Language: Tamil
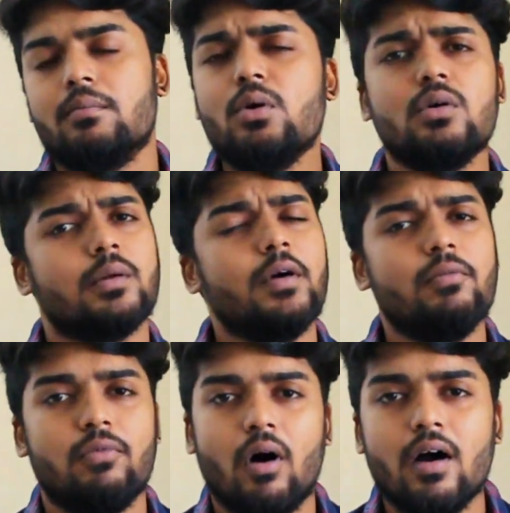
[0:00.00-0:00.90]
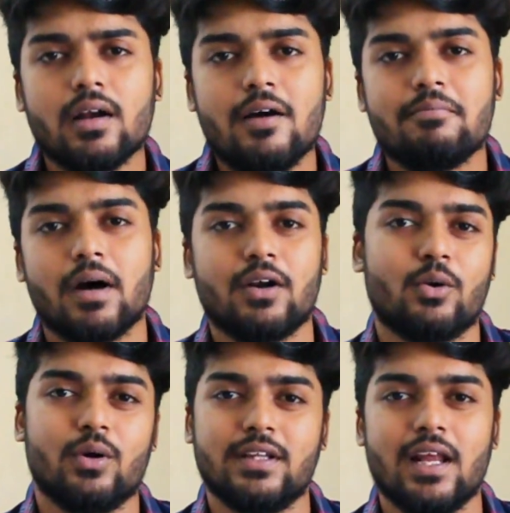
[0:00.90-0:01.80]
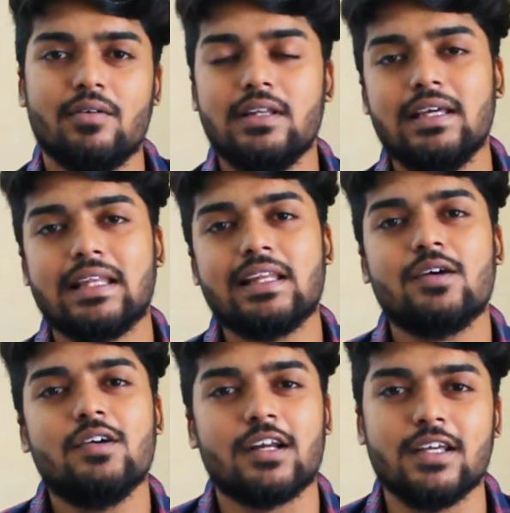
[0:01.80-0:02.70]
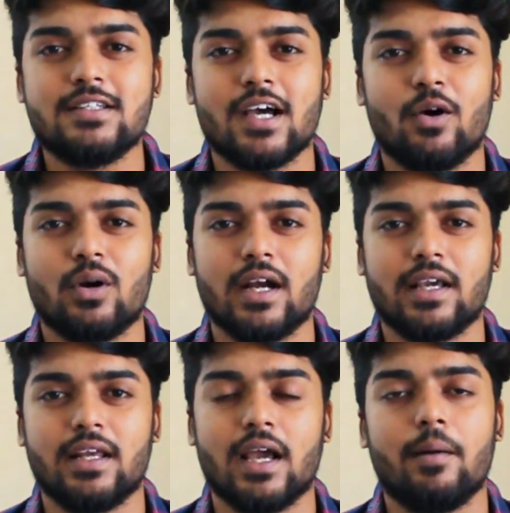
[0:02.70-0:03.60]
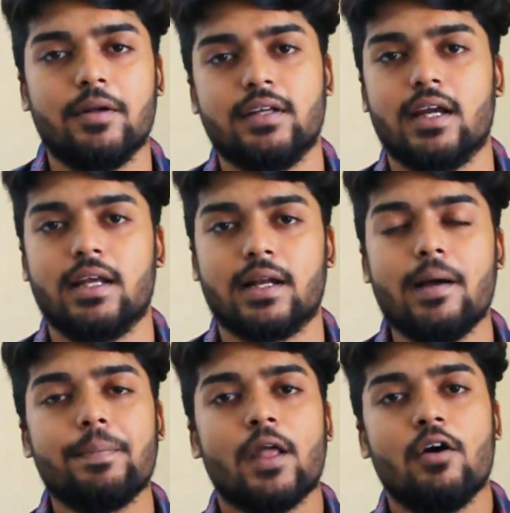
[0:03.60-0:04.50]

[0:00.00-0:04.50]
ப்ரோ இந்த மாதிரி விலாக்லாம் பண்ணுறோம் இதெல்லாம் வந்து எந்த அளவுக்கு ரீச் ஆகும்னு நினைக்கிறீங்க அப்படின்னு கேட்டிங்கன்னா